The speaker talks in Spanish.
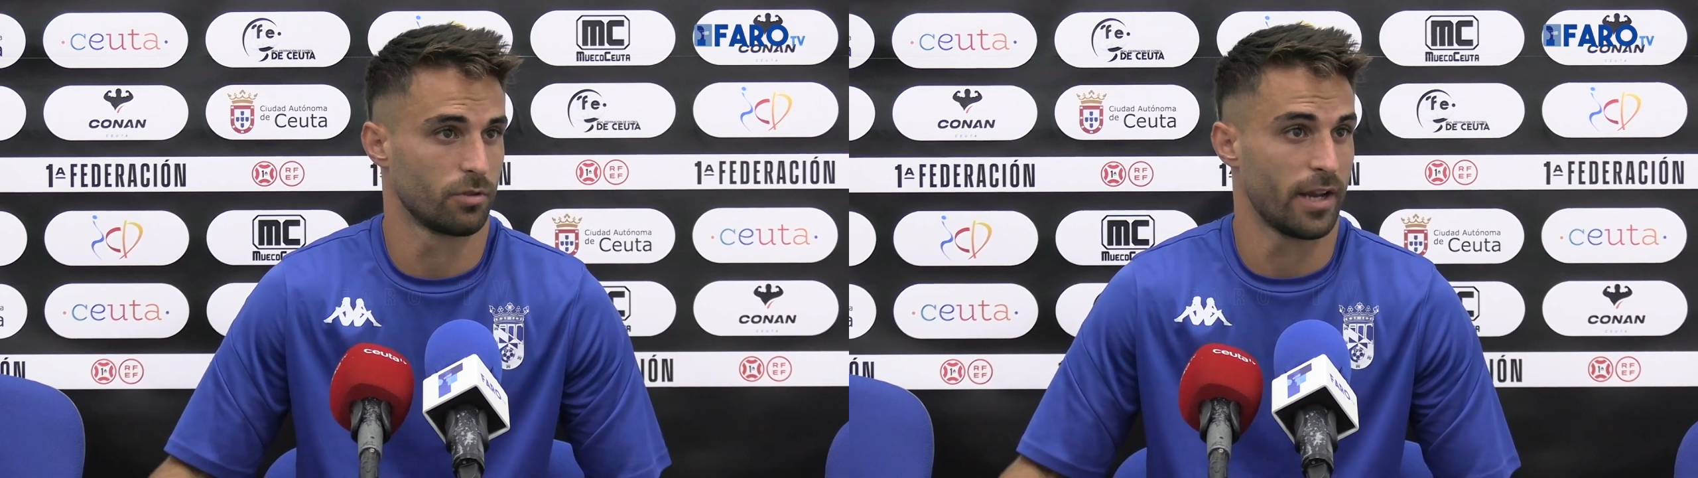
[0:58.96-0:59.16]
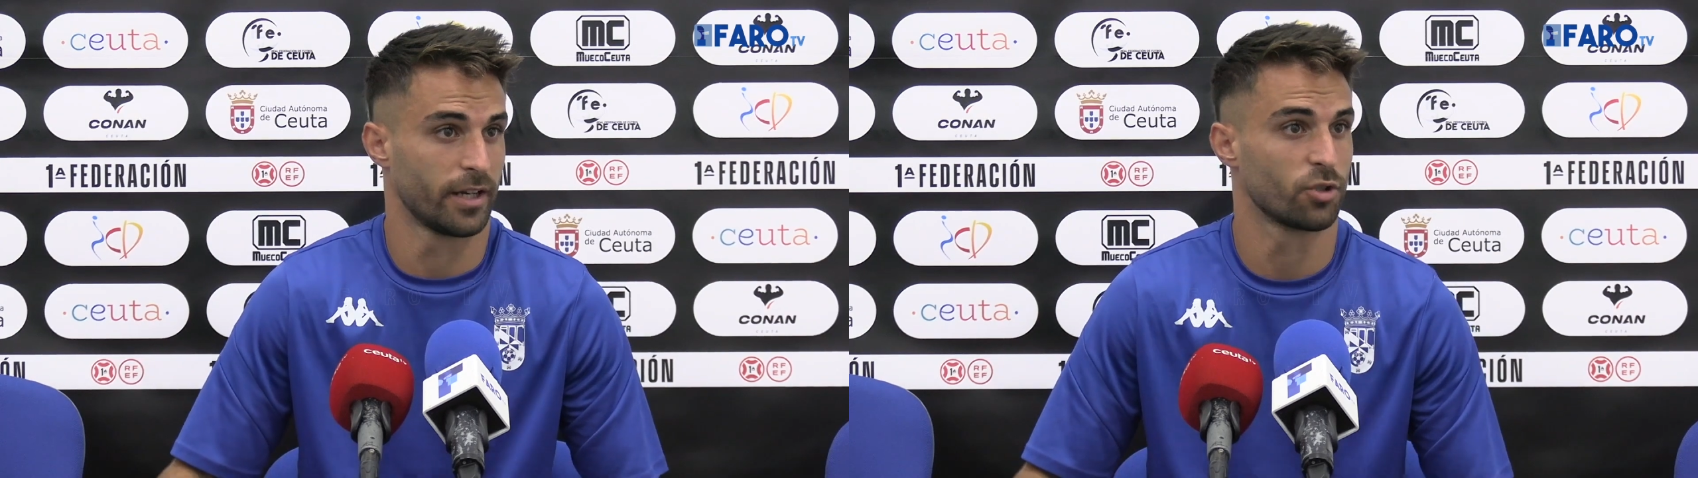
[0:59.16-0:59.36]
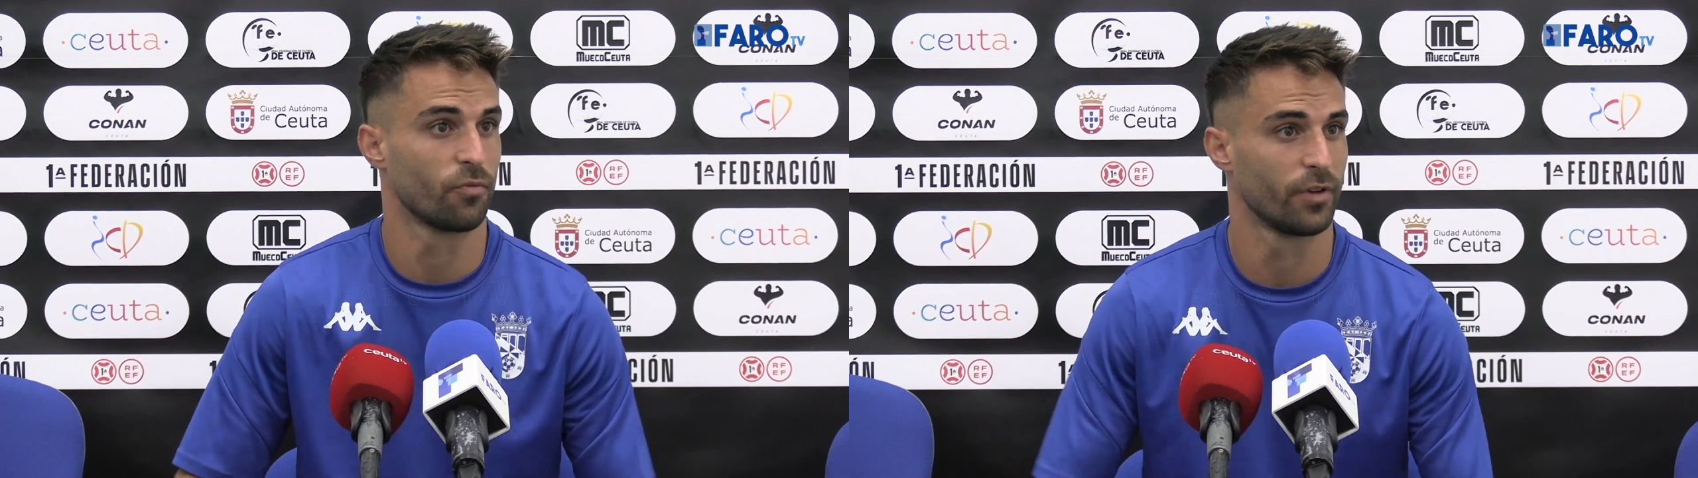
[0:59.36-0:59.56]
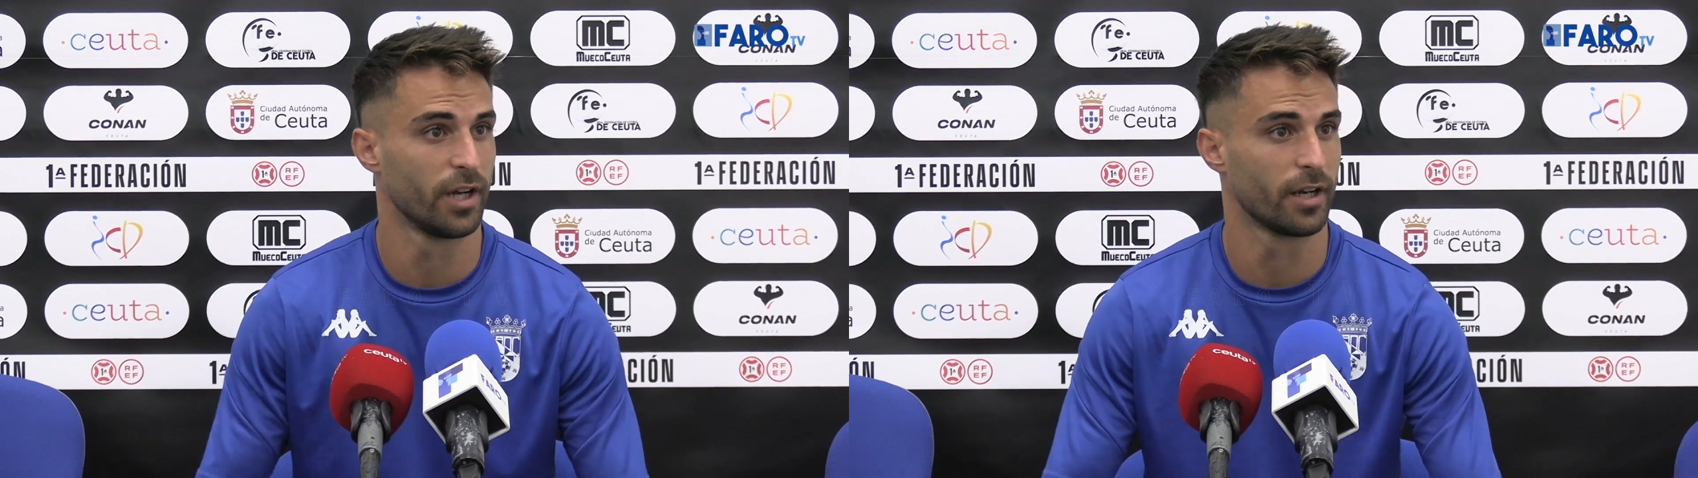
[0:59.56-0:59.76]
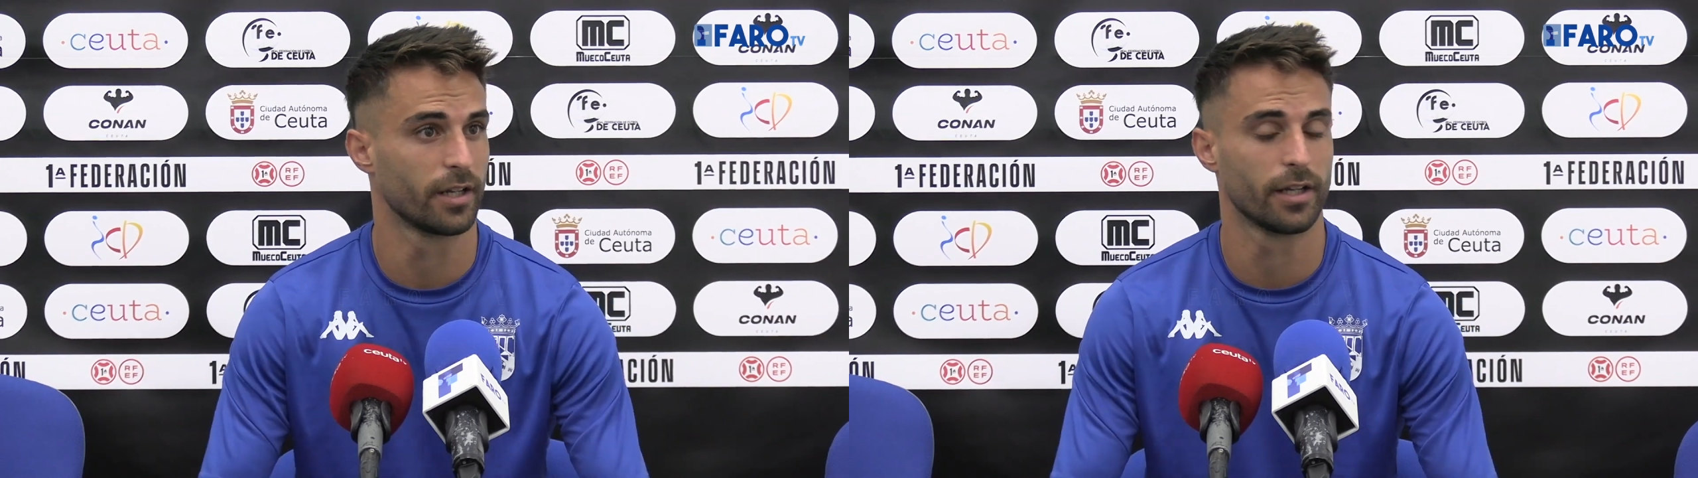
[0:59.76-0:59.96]
hay que
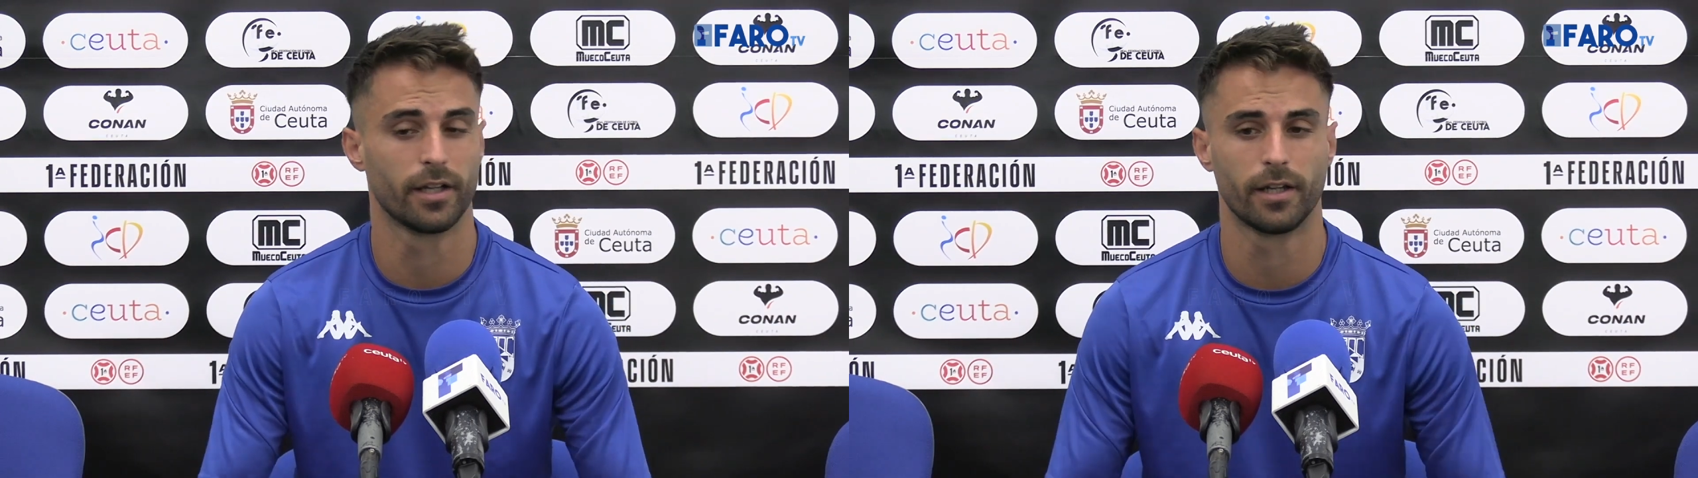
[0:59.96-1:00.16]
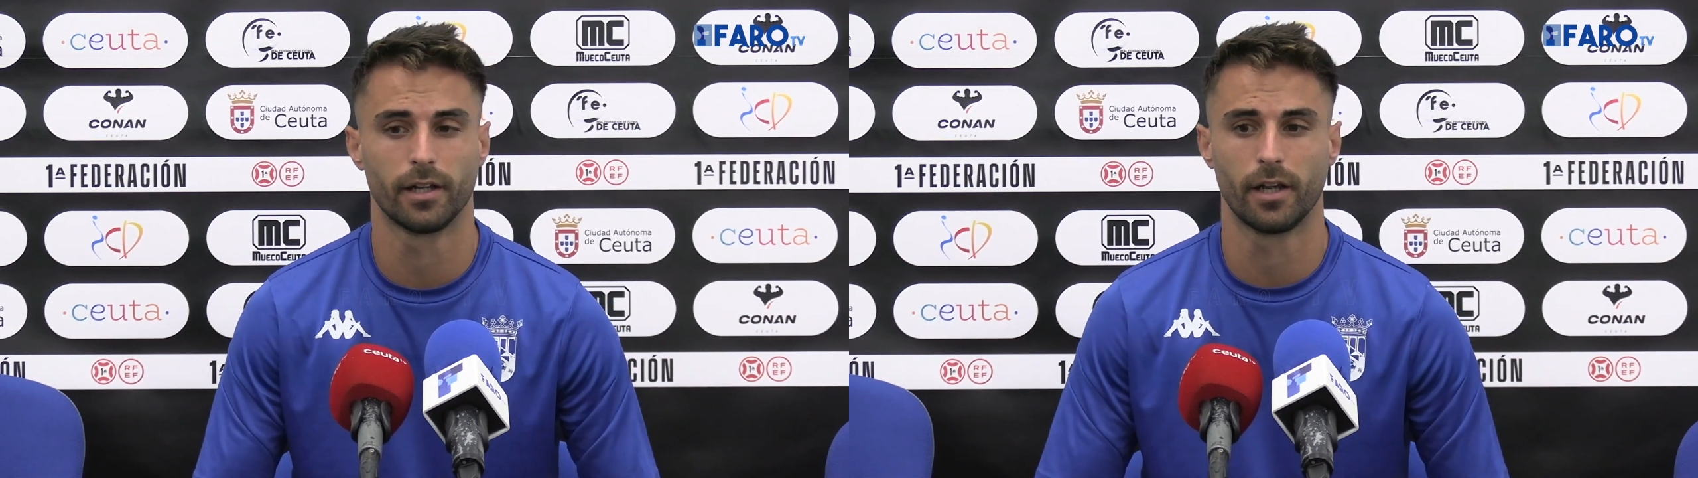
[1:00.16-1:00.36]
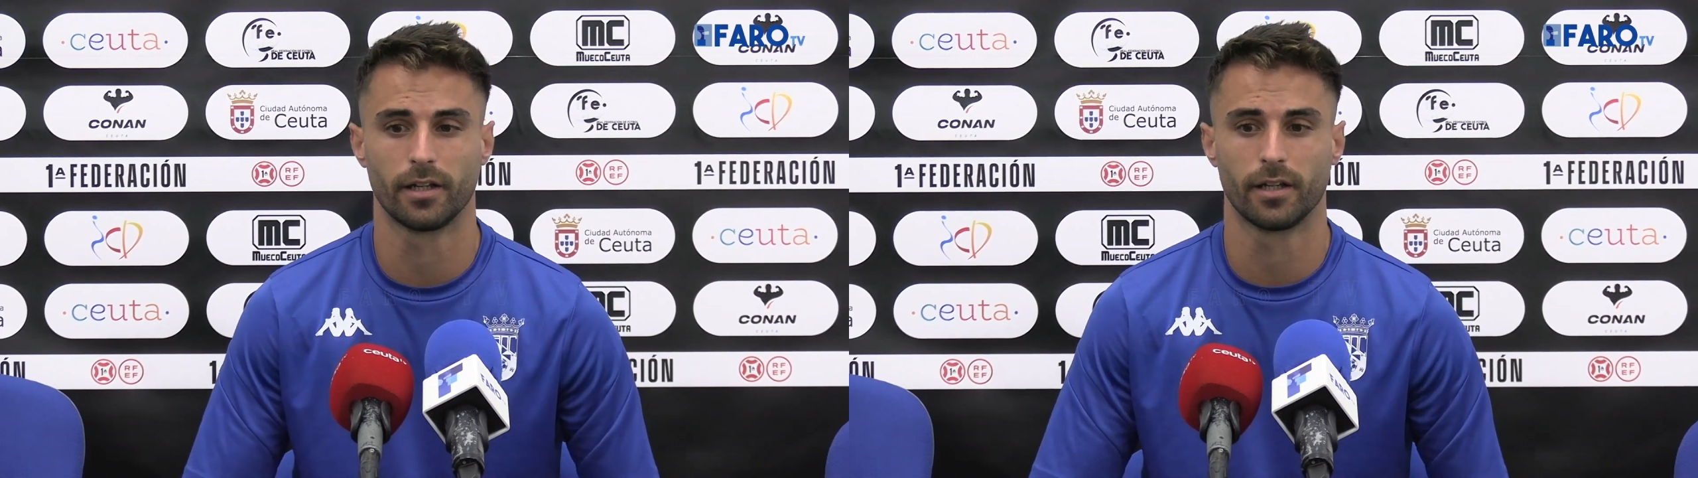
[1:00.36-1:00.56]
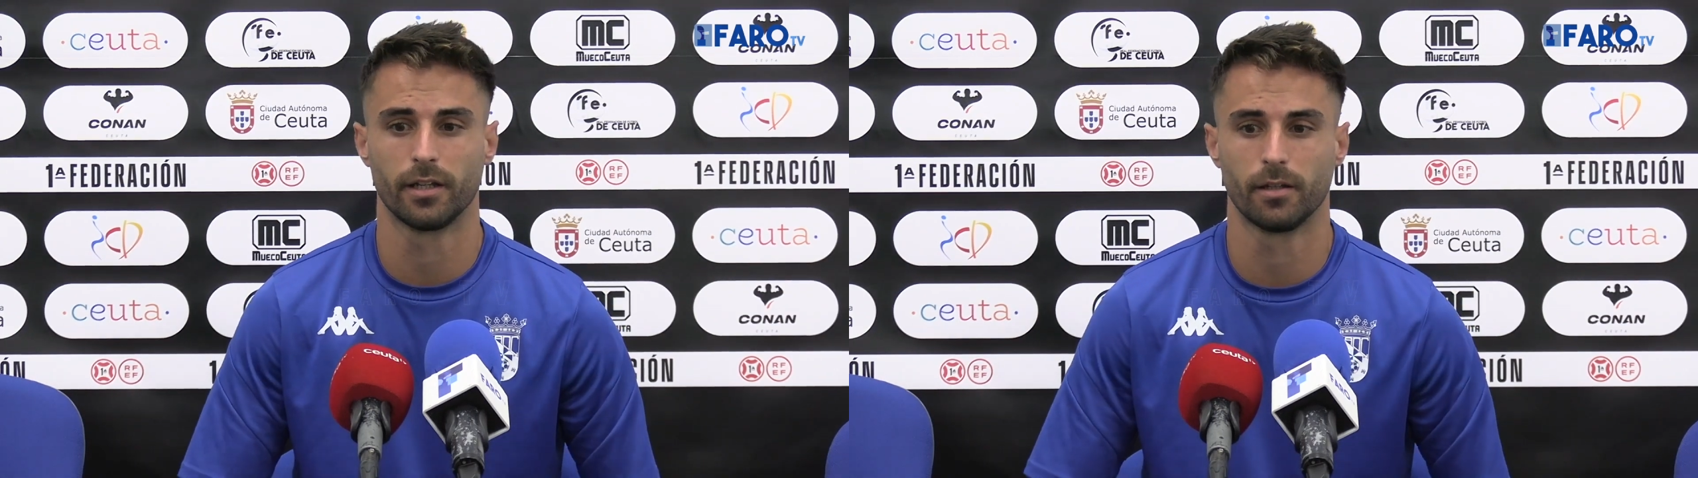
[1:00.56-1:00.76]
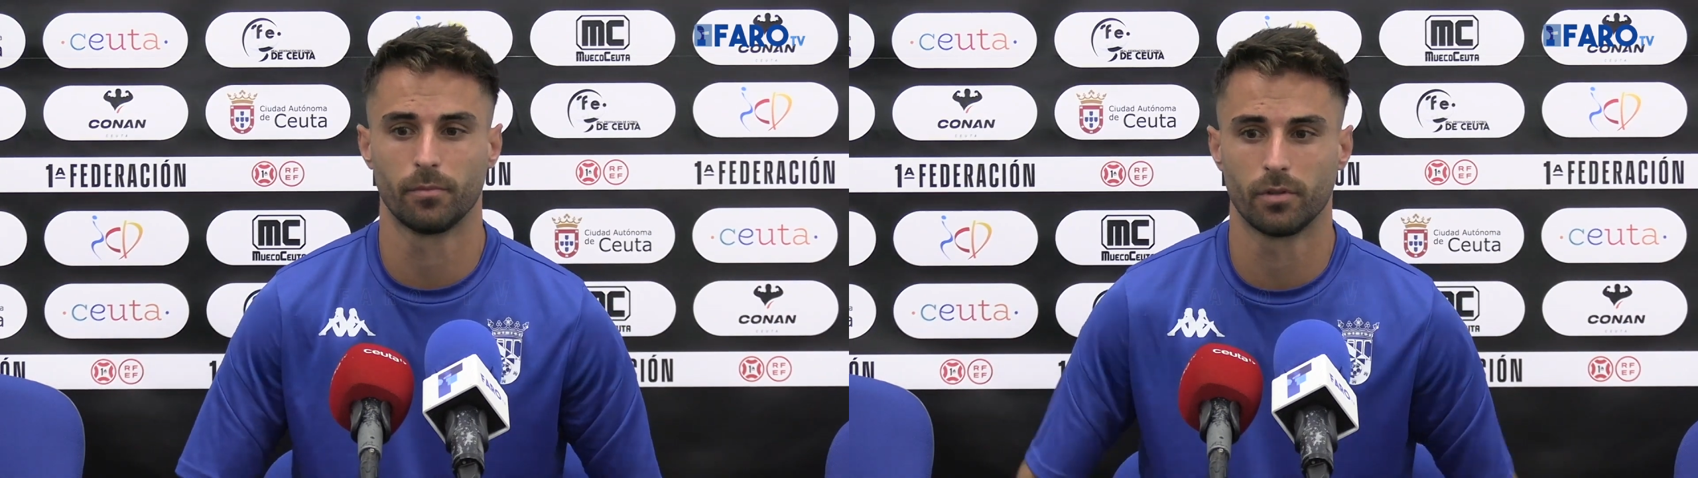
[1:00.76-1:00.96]
sufrir, hay que, hay
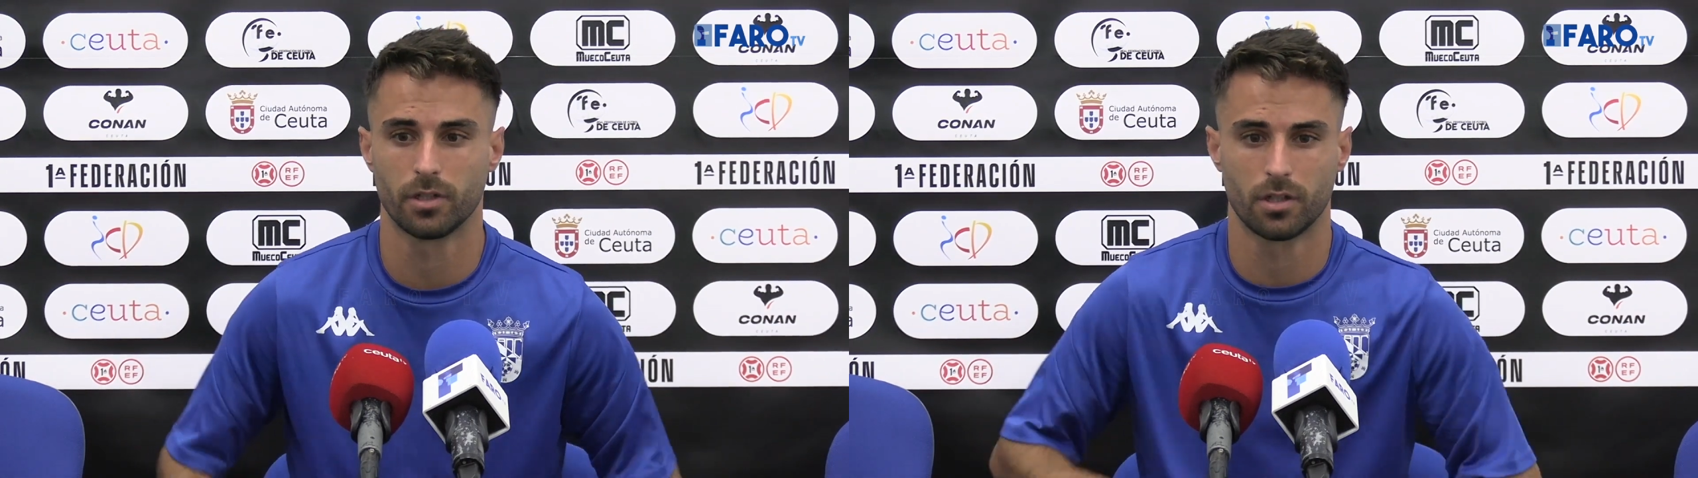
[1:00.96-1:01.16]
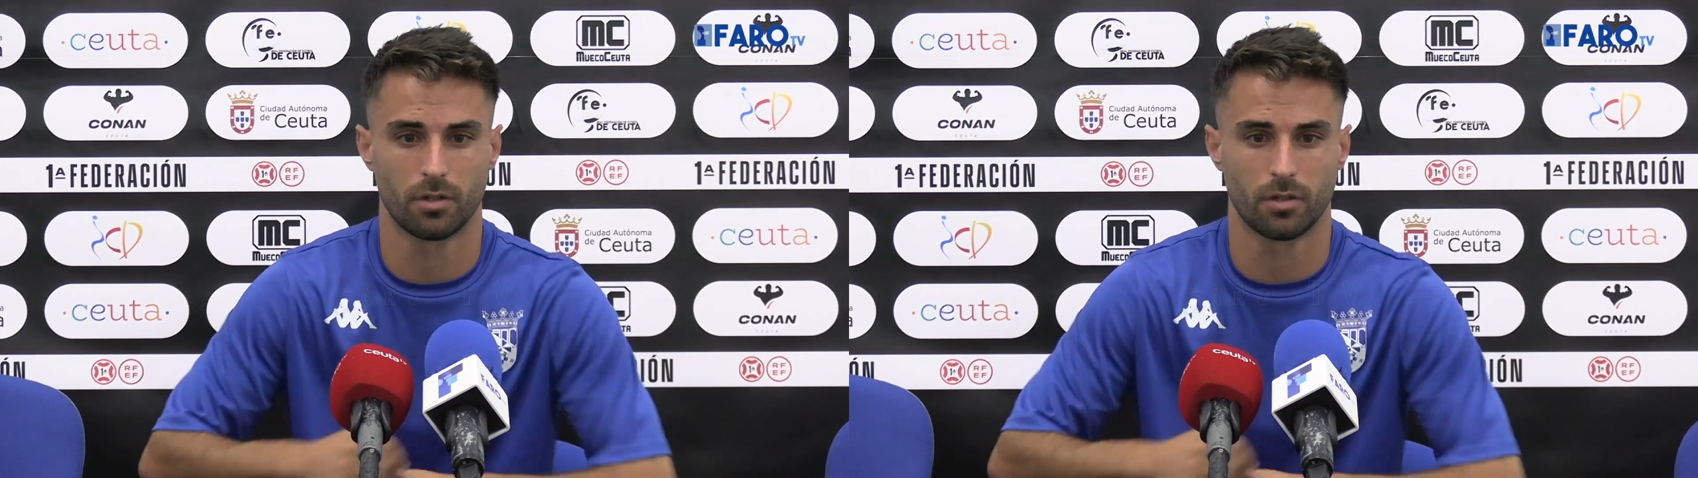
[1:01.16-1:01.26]
que pues,